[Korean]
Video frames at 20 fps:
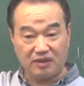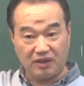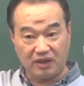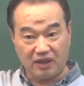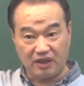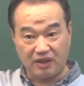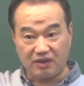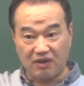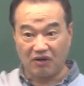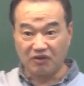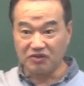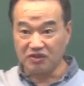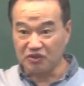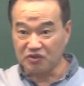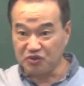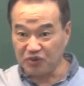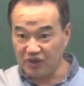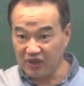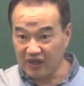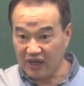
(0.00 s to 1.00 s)
이
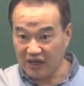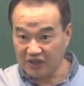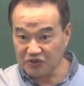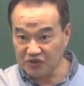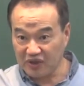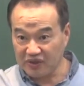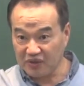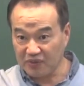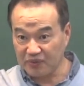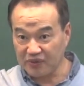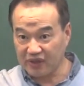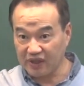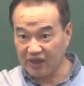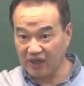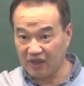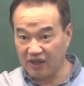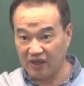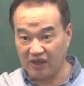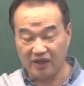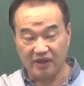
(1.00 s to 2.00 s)
경력주의를 강조하다
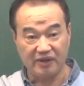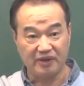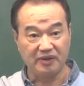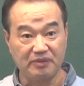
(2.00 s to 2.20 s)
보니까